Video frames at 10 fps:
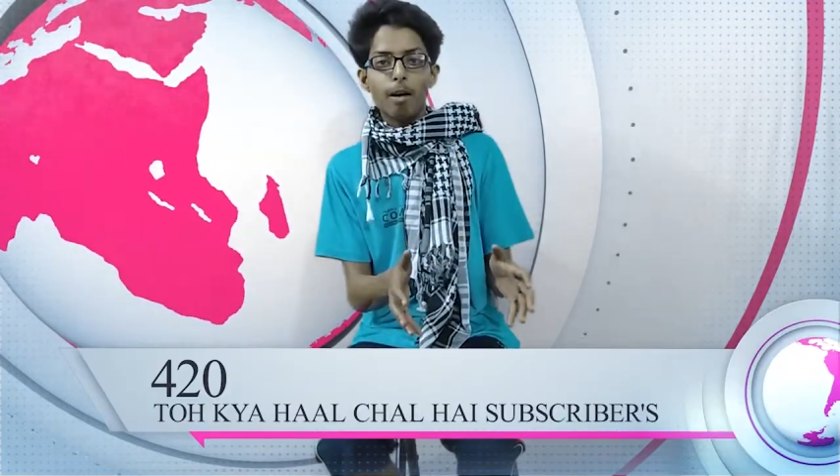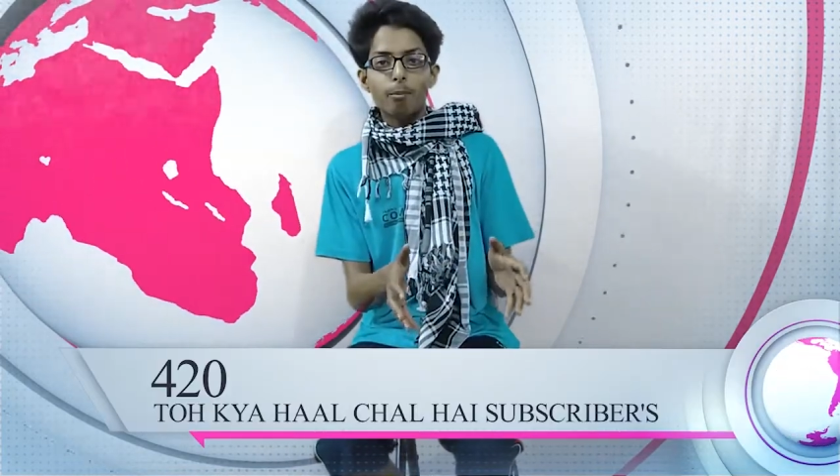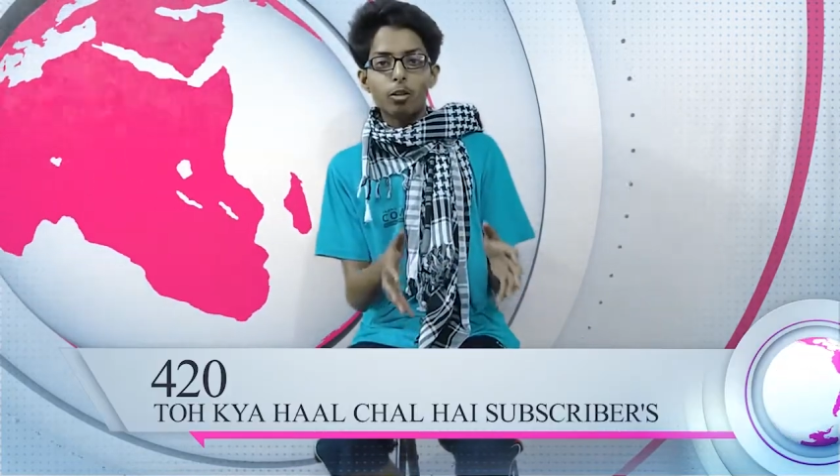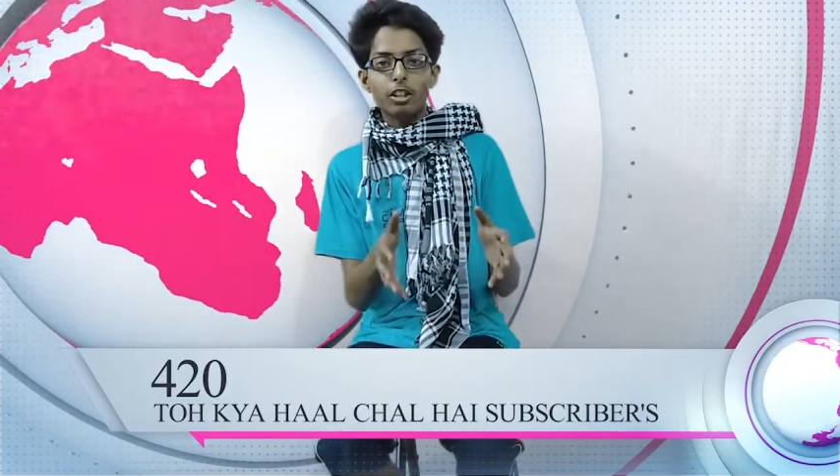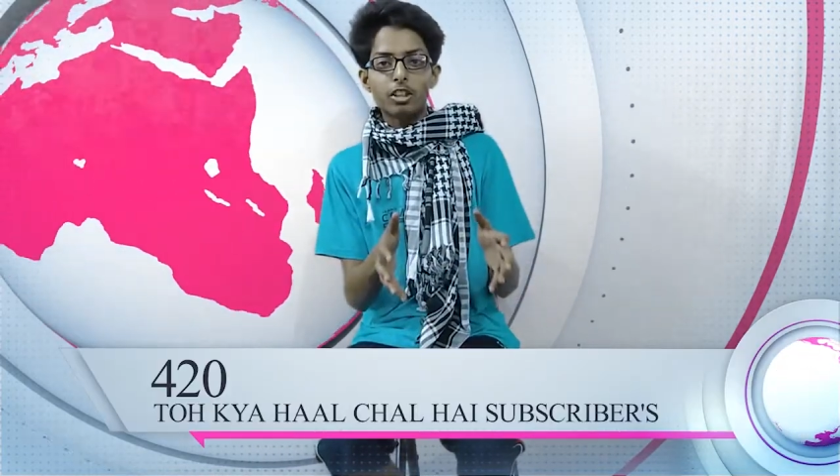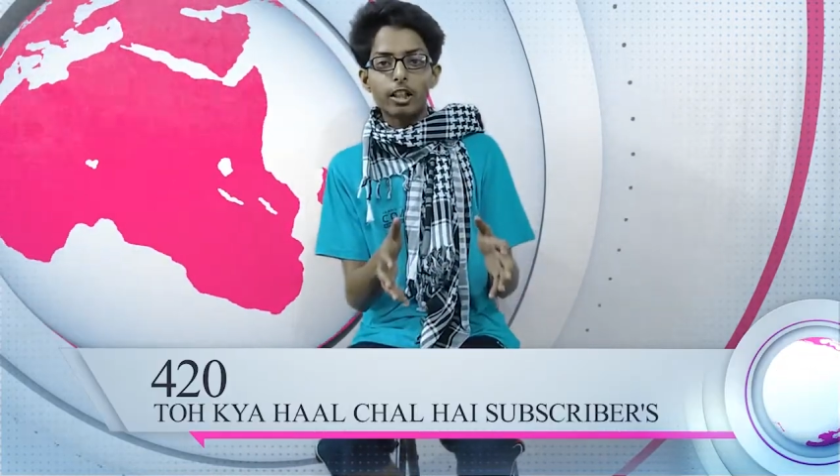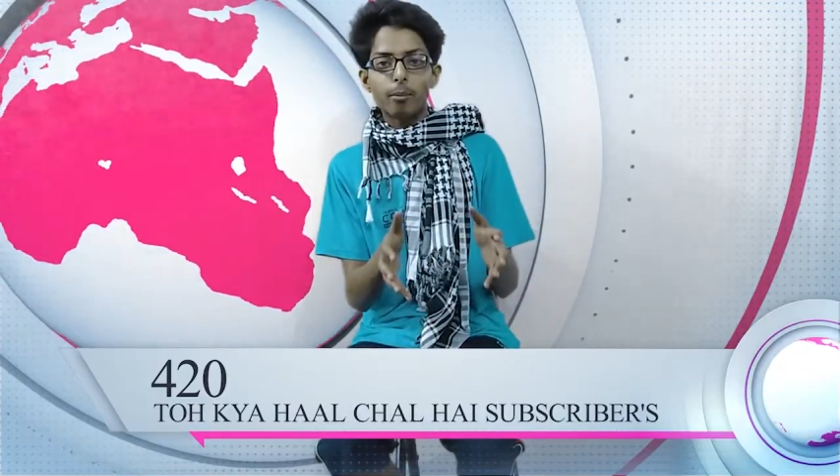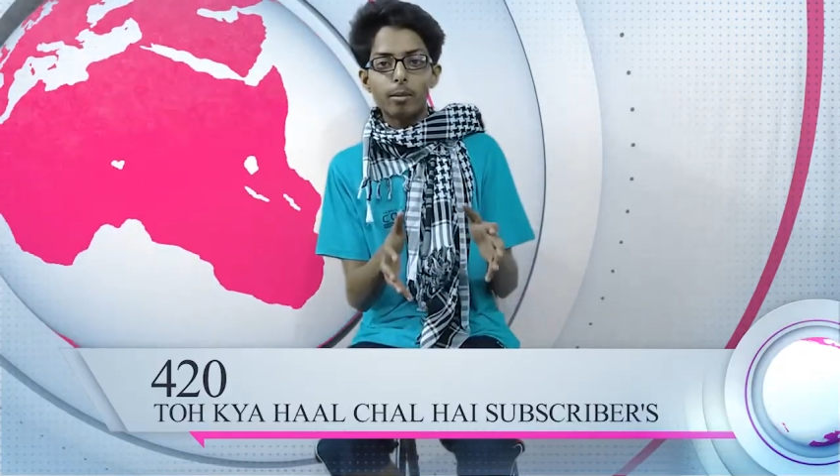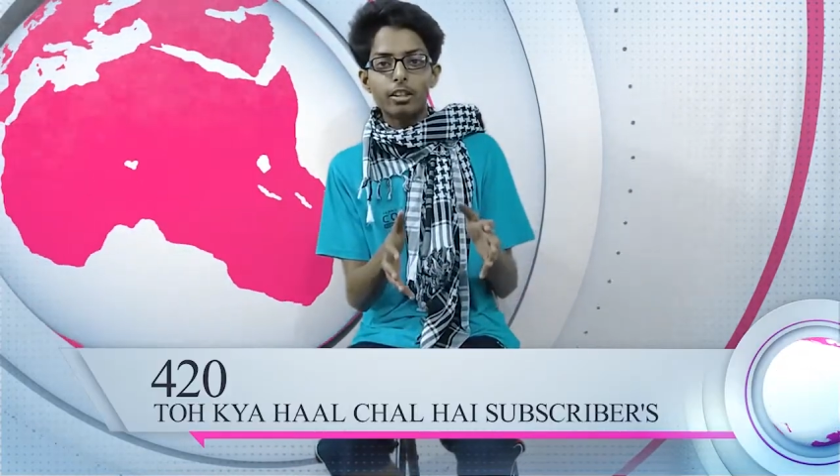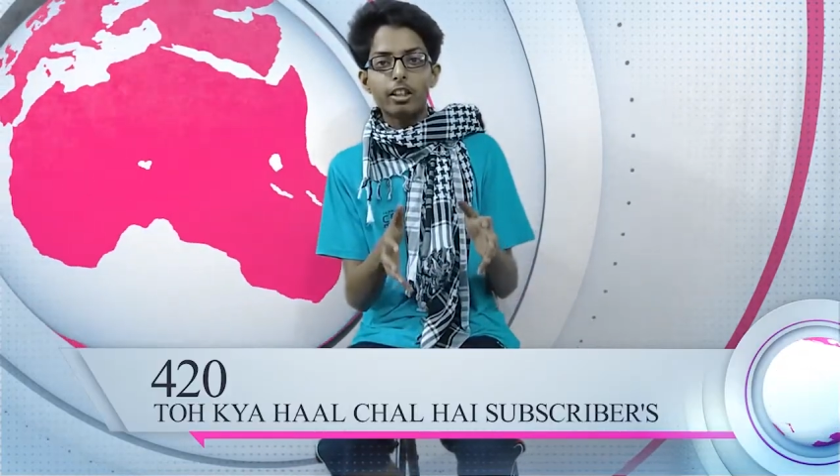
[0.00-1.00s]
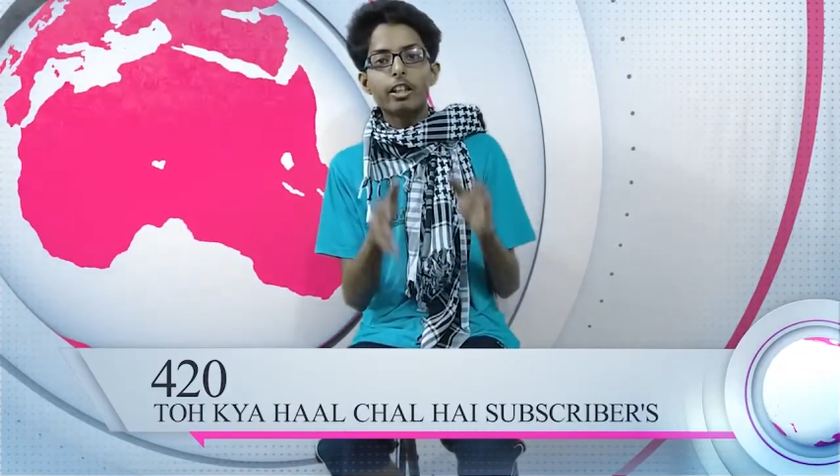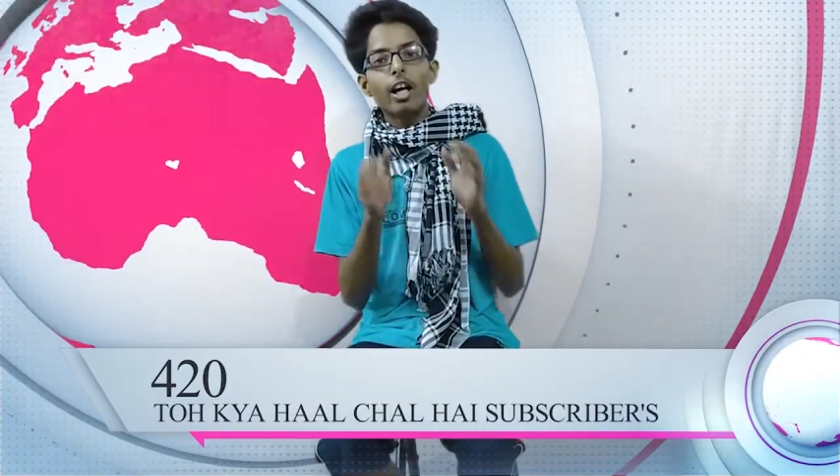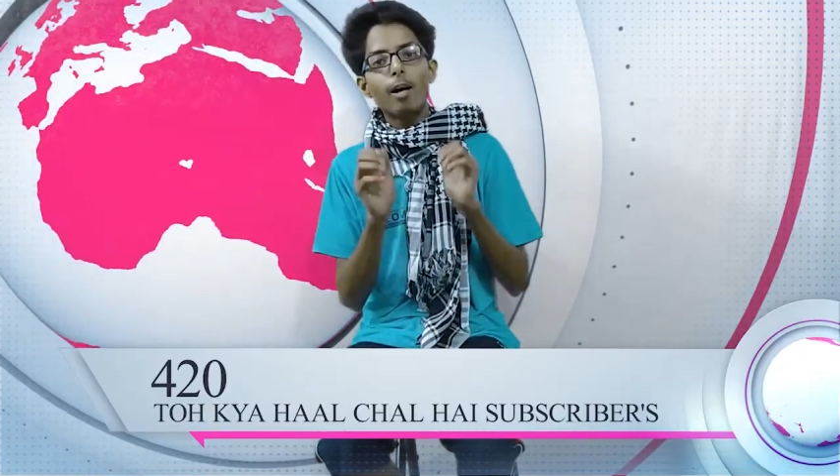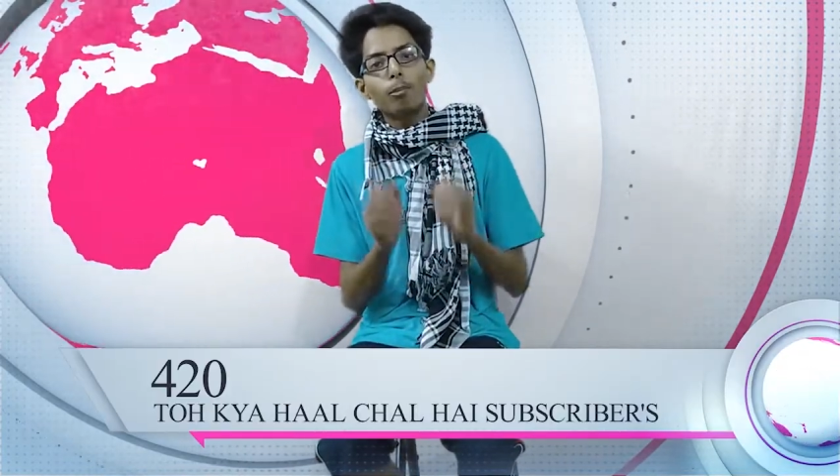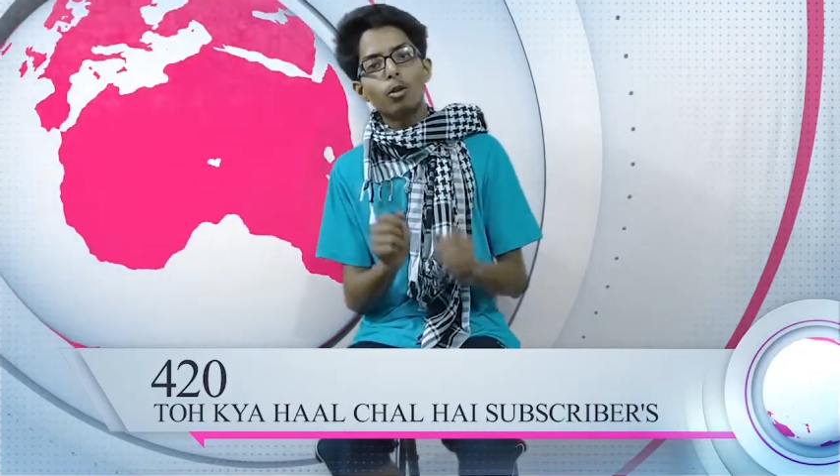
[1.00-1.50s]
आपको नीचे नंबर दिख रहा
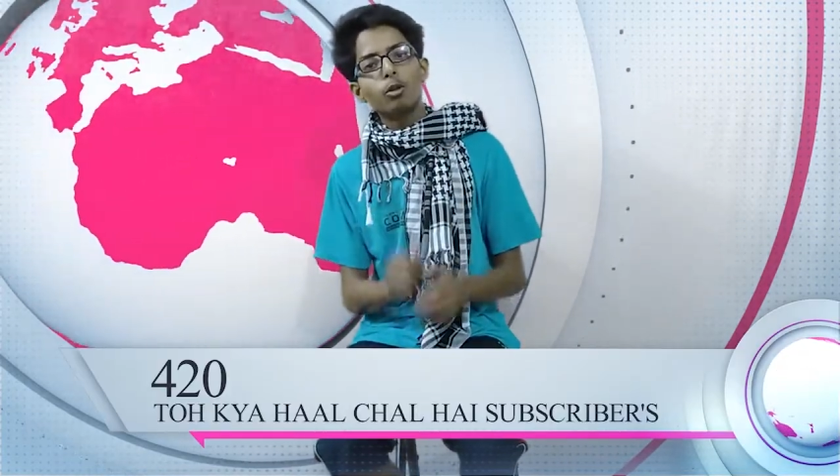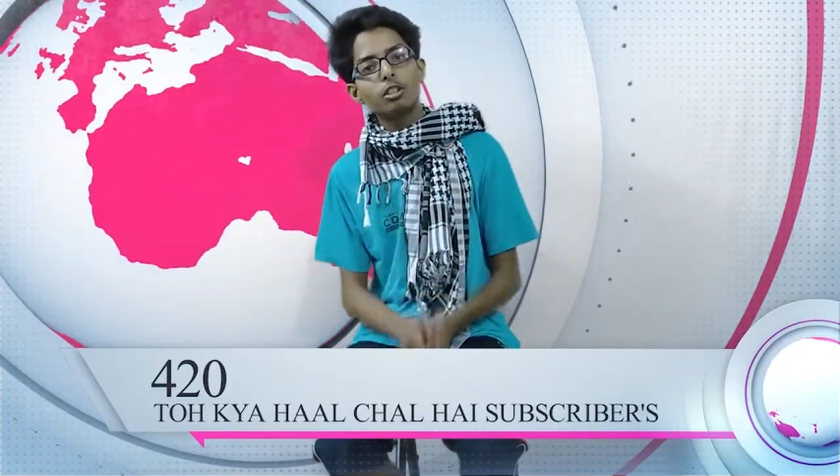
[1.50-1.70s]
है आप लोग